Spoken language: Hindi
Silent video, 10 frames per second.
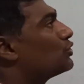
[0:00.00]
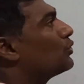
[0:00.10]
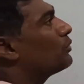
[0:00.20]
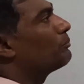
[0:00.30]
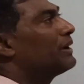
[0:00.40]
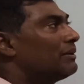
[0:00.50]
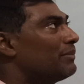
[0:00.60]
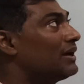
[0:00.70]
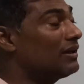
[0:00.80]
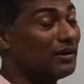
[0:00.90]
तो मैं
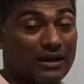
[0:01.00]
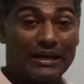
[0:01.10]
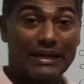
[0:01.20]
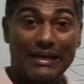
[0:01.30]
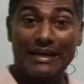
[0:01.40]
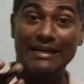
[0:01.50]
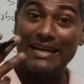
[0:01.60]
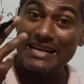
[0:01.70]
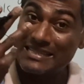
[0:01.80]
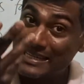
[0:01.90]
मैं
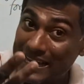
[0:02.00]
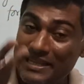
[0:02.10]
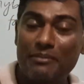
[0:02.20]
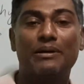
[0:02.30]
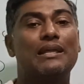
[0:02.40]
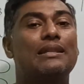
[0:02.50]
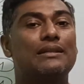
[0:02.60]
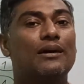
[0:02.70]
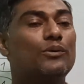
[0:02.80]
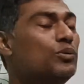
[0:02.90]
इंटरेस्ट के लिए बता
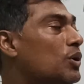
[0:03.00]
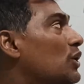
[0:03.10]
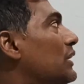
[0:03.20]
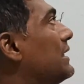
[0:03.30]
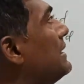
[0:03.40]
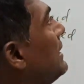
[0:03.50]
देता हूँ कि